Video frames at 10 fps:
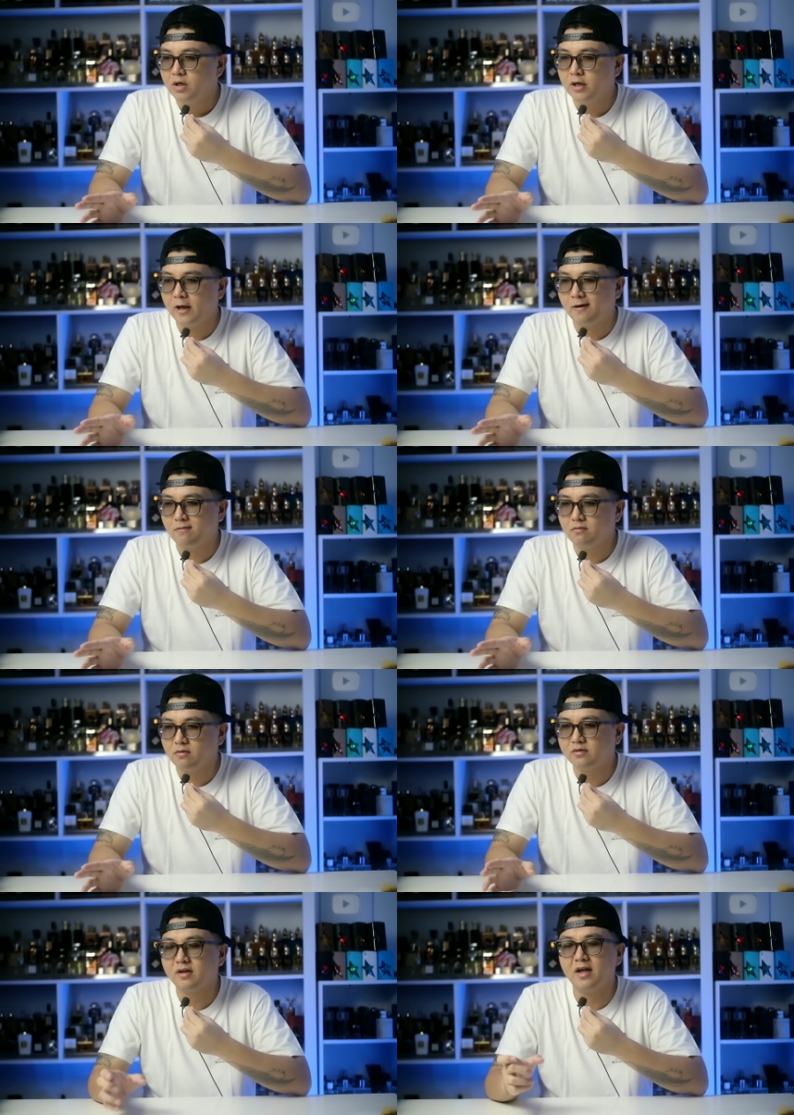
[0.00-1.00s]
yang
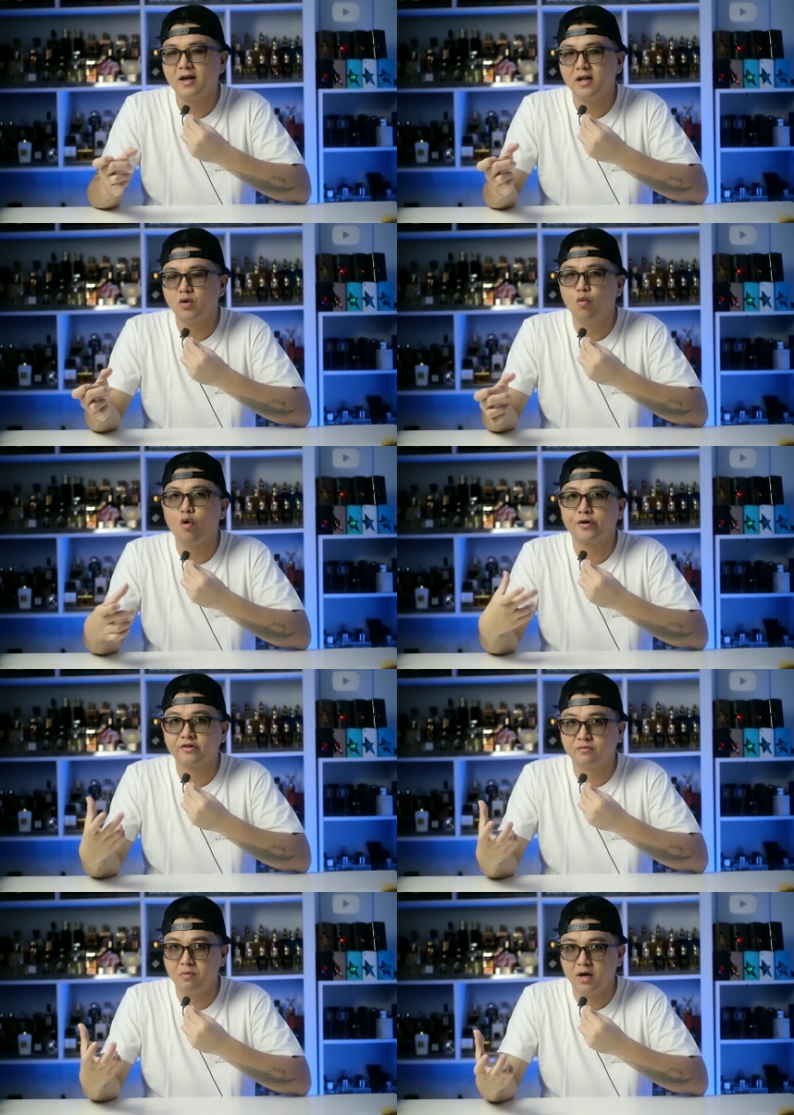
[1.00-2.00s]
sangat
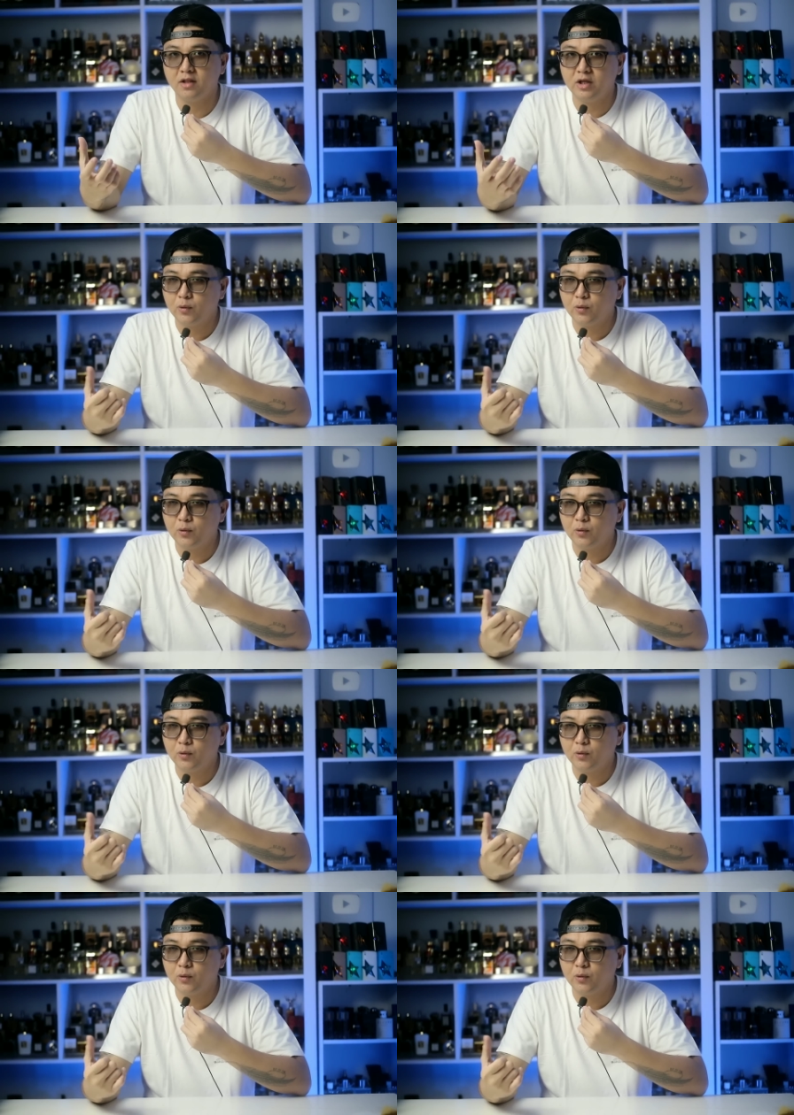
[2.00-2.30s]
works banget